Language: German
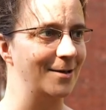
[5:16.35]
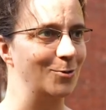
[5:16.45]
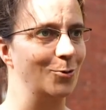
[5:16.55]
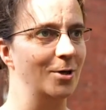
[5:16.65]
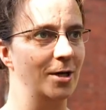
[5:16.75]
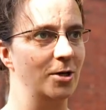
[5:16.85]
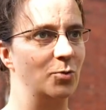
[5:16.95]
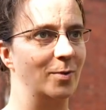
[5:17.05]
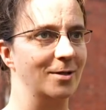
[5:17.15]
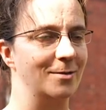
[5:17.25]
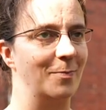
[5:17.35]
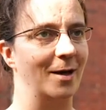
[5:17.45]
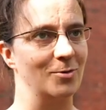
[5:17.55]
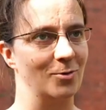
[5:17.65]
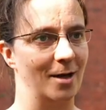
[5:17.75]
Also sprich,
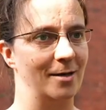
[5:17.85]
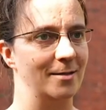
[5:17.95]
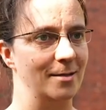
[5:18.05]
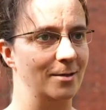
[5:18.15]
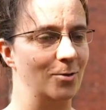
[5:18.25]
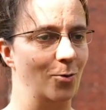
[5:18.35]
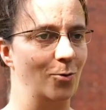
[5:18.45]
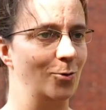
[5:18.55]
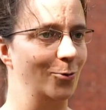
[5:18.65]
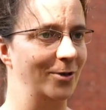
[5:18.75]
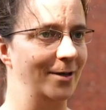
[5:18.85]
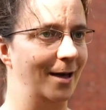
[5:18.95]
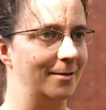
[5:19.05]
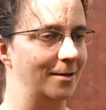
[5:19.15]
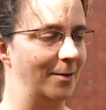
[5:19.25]
personalisierte Onkologie
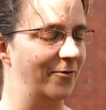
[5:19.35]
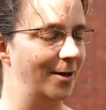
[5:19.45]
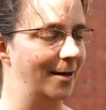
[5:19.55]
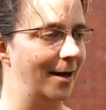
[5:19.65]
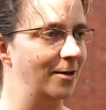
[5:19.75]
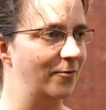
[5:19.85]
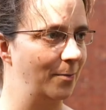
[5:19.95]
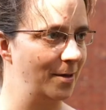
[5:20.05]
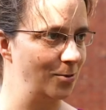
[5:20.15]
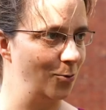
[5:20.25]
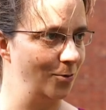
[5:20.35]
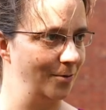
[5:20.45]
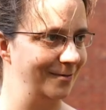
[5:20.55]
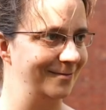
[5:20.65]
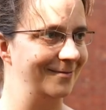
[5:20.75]
hat in dem Fall keine
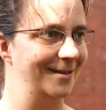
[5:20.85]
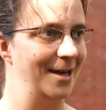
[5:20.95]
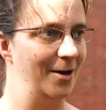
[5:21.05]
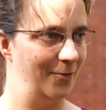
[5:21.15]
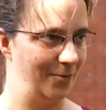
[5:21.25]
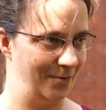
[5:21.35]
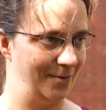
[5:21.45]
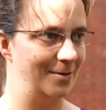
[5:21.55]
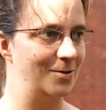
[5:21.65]
Verbesserung so, okay.